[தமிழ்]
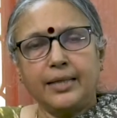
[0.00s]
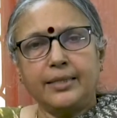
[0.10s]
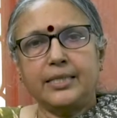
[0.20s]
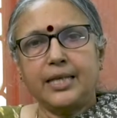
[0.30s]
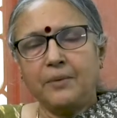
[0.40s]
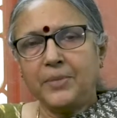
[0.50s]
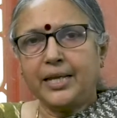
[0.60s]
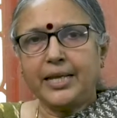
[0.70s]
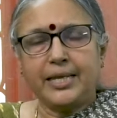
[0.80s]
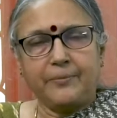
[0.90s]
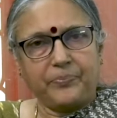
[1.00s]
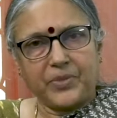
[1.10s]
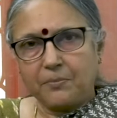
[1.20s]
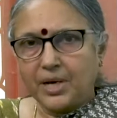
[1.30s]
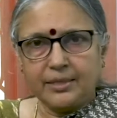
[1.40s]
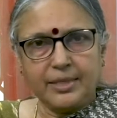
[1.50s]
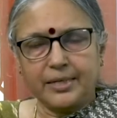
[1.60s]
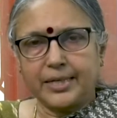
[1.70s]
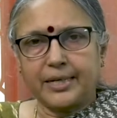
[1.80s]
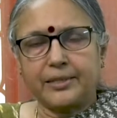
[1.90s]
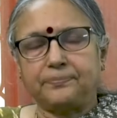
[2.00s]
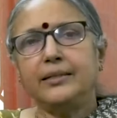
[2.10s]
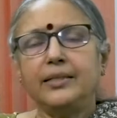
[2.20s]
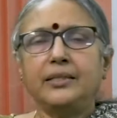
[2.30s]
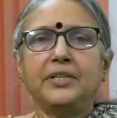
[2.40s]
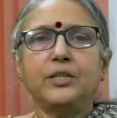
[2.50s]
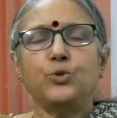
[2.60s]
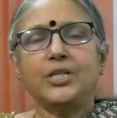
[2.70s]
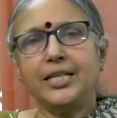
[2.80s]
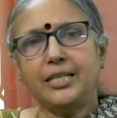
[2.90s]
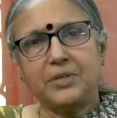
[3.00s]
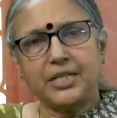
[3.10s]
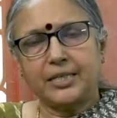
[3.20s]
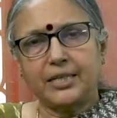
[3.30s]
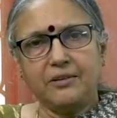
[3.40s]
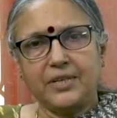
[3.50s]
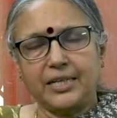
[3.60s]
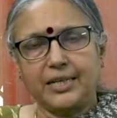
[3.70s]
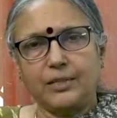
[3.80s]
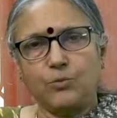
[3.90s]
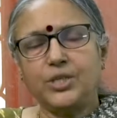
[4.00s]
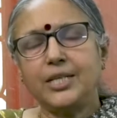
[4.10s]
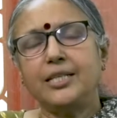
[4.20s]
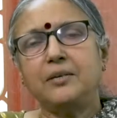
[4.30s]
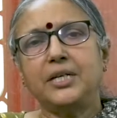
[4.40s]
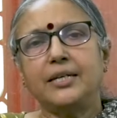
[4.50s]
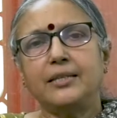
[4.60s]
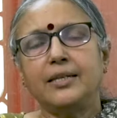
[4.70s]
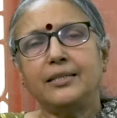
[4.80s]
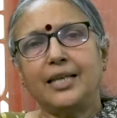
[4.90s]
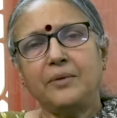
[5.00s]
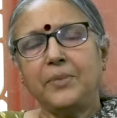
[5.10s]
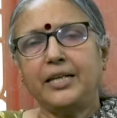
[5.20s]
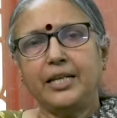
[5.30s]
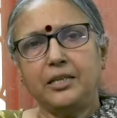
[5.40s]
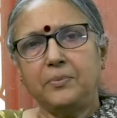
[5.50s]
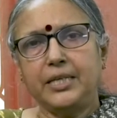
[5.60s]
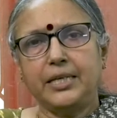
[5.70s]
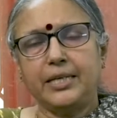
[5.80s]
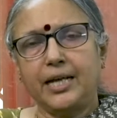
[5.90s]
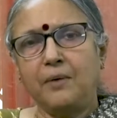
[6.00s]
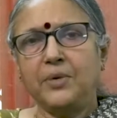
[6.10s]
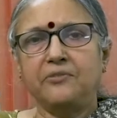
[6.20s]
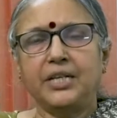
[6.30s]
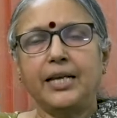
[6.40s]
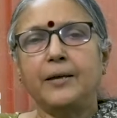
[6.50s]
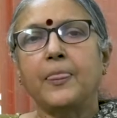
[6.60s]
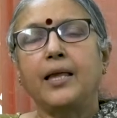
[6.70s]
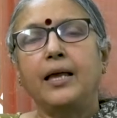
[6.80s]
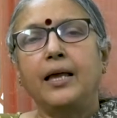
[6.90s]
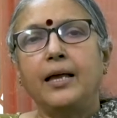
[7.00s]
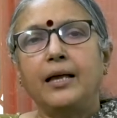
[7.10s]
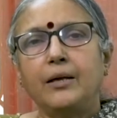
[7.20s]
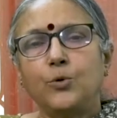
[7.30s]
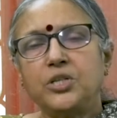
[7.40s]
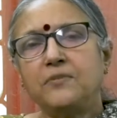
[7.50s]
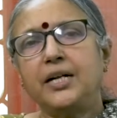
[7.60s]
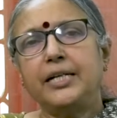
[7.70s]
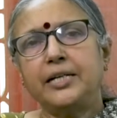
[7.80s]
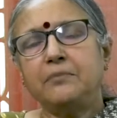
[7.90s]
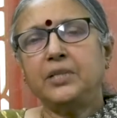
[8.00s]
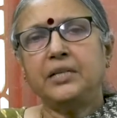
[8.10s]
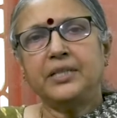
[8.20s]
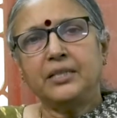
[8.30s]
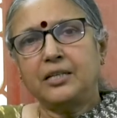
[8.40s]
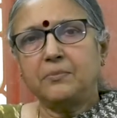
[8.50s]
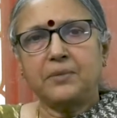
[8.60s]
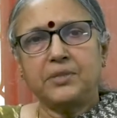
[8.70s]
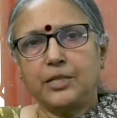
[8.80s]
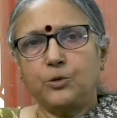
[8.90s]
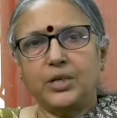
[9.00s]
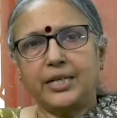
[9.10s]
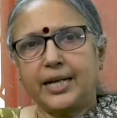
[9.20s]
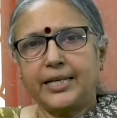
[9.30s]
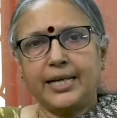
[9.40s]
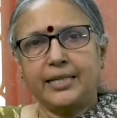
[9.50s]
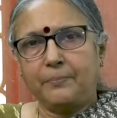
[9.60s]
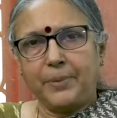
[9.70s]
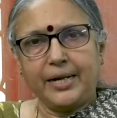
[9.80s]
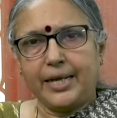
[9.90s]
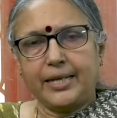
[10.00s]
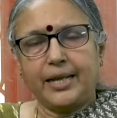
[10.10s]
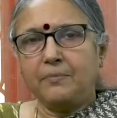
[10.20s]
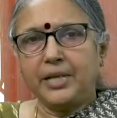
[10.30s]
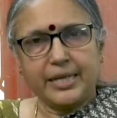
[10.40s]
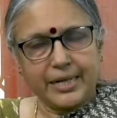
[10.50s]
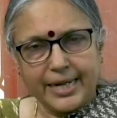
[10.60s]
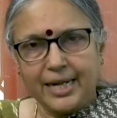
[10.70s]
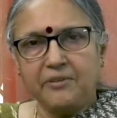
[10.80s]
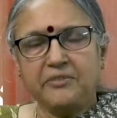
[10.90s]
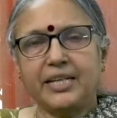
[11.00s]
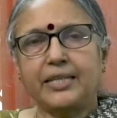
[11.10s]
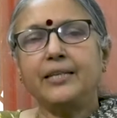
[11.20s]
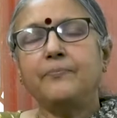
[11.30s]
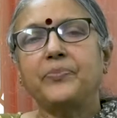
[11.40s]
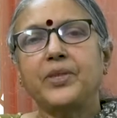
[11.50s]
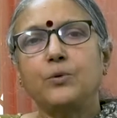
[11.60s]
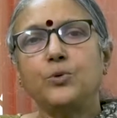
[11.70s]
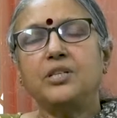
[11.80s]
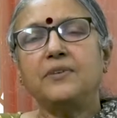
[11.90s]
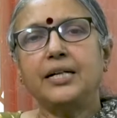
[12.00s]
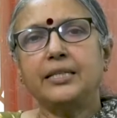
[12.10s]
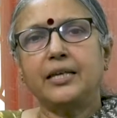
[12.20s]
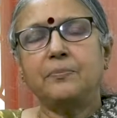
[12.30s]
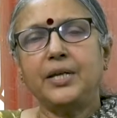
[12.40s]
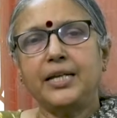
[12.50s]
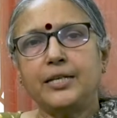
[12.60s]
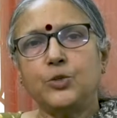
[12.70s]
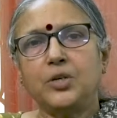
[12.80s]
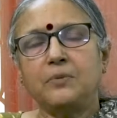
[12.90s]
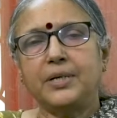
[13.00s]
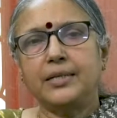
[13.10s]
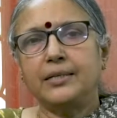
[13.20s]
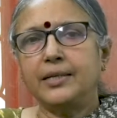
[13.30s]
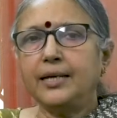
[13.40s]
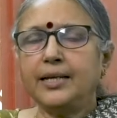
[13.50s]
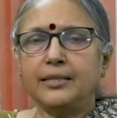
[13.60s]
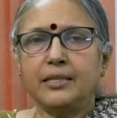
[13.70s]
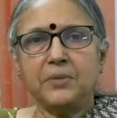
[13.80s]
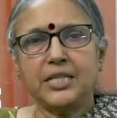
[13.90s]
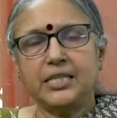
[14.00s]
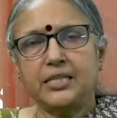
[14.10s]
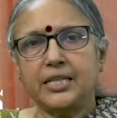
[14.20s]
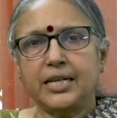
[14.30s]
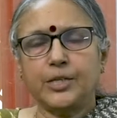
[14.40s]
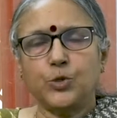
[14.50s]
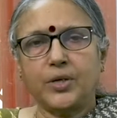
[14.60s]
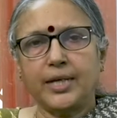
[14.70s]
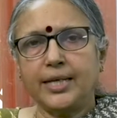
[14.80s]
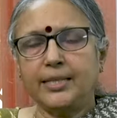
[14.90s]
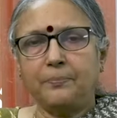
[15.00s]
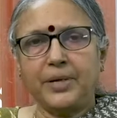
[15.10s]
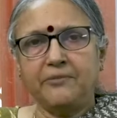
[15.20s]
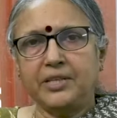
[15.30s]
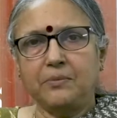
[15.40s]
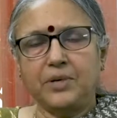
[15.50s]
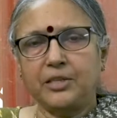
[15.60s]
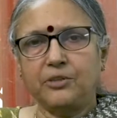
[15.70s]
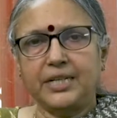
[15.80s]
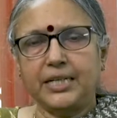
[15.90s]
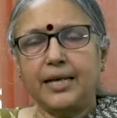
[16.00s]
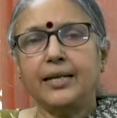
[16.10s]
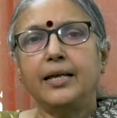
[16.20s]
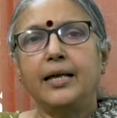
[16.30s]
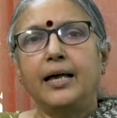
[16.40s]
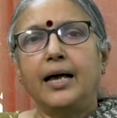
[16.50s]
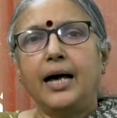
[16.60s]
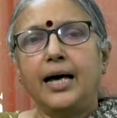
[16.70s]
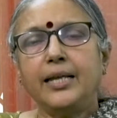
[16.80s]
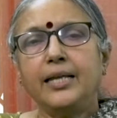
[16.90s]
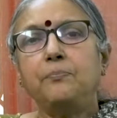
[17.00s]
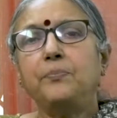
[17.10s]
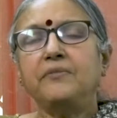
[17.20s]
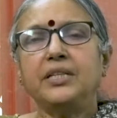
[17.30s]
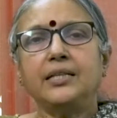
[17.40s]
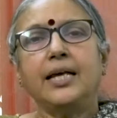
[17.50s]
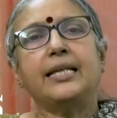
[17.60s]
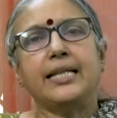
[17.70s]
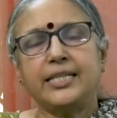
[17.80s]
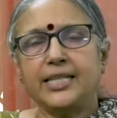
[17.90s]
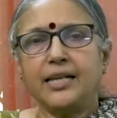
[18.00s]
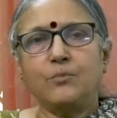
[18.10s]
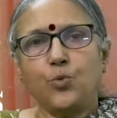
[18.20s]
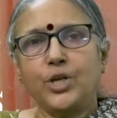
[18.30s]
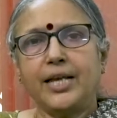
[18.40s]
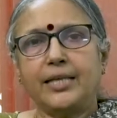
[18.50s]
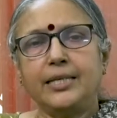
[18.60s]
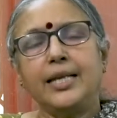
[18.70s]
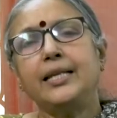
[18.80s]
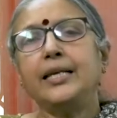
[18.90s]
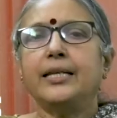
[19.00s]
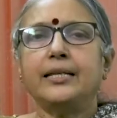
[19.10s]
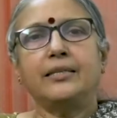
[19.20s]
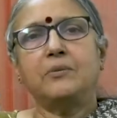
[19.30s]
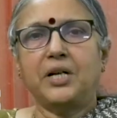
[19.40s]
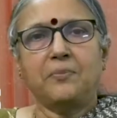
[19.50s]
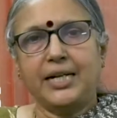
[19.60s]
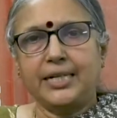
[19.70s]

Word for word: அந்த ஜாமீனை மறுத்து இருக்கிறது இது வந்து உச்ச நீதிமன்றத்திற்கு வருகிறது உச்ச நீதிமன்றத்துல தலைமை நீதிபதி அமர்வுல குற்றவாளியிடம் நீ வந்து திருமணம் செய்து கொள்கிறாயா அந்த பெண்ணை அப்படிங்கிற கேள்வி வருது குற்றவாளி தரப்புல என்ன சொல்லப்படுதுன்னா நான் திருமணம் செஞ்சுக்கிறேன்னு சொன்னேன் அந்த பெண் வந்து மறுத்து விட்டார் ஆனா இப்ப வந்து நான் நினைச்சாலும் முடியாது ஏன்னா எனக்கு திருமணம்